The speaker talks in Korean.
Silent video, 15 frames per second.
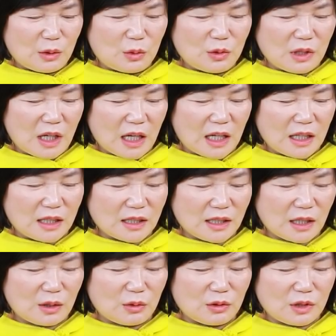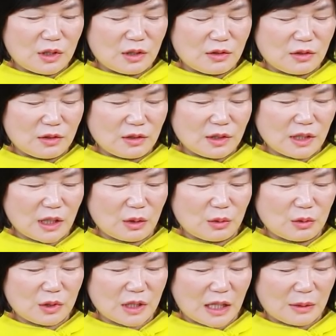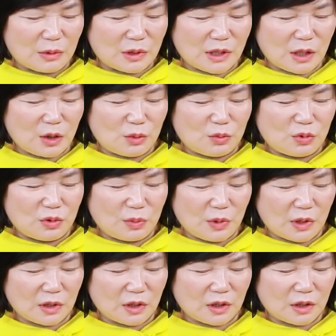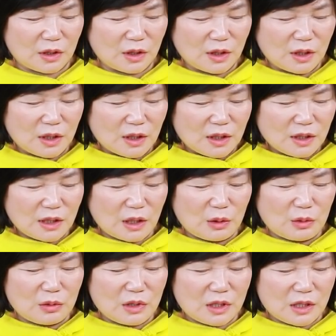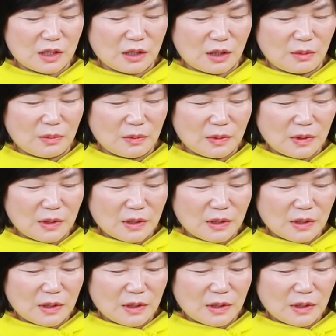새로운 개인, 새로운 기술, 새로운 자본, 새로운 불평등, 새로운 직업,